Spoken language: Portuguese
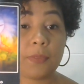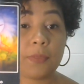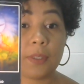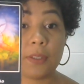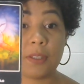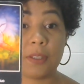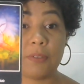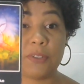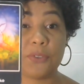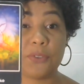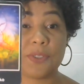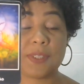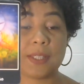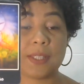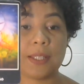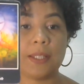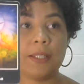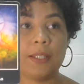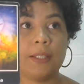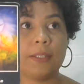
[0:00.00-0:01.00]
Talvez
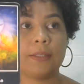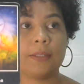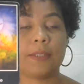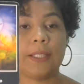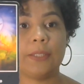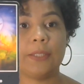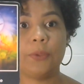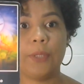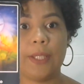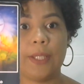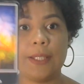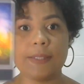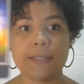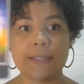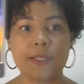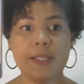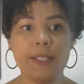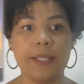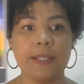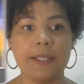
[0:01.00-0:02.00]
você tendo
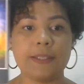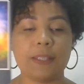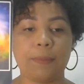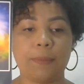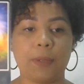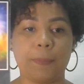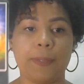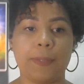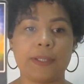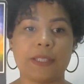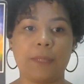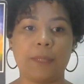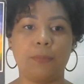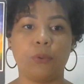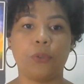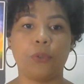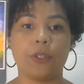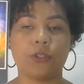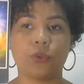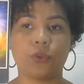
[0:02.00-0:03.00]
resiliência para passar por
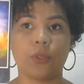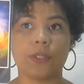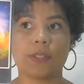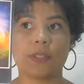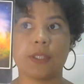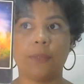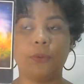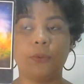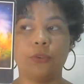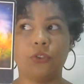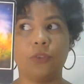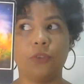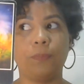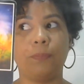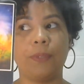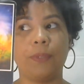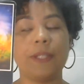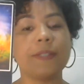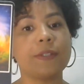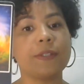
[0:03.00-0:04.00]
uma situação onde
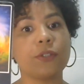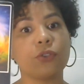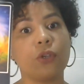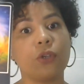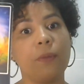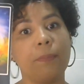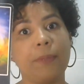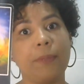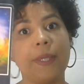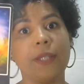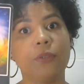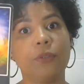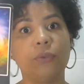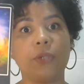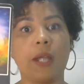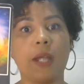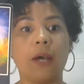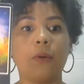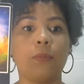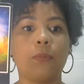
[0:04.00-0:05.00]
precisou
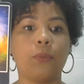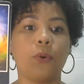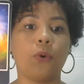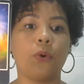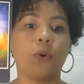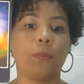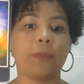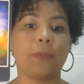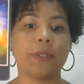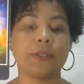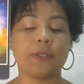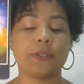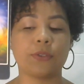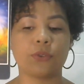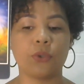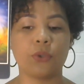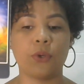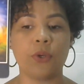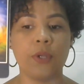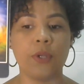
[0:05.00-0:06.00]
perdurar um pouco,
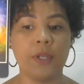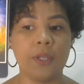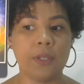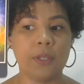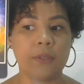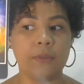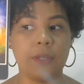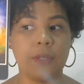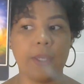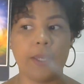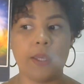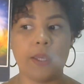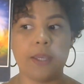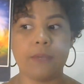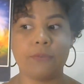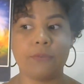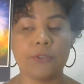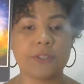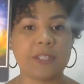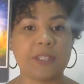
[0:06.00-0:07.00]
precisou é,
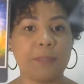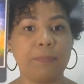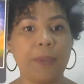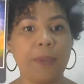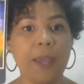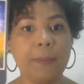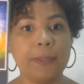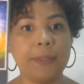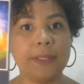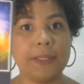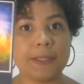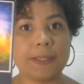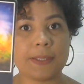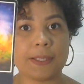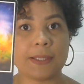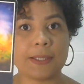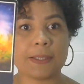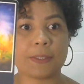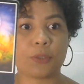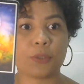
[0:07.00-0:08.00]
você permanecer
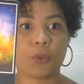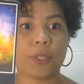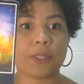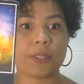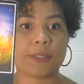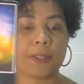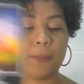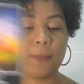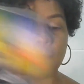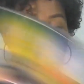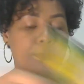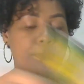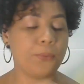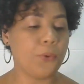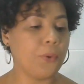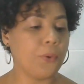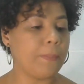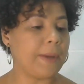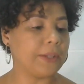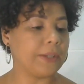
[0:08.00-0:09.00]
nessa situação
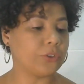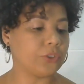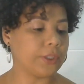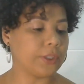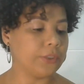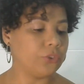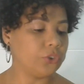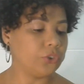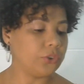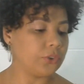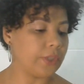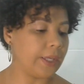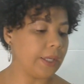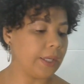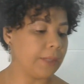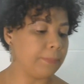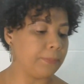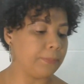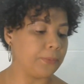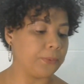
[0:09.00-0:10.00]
por bastante
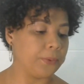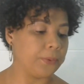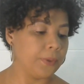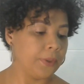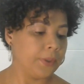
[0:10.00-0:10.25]
tempo.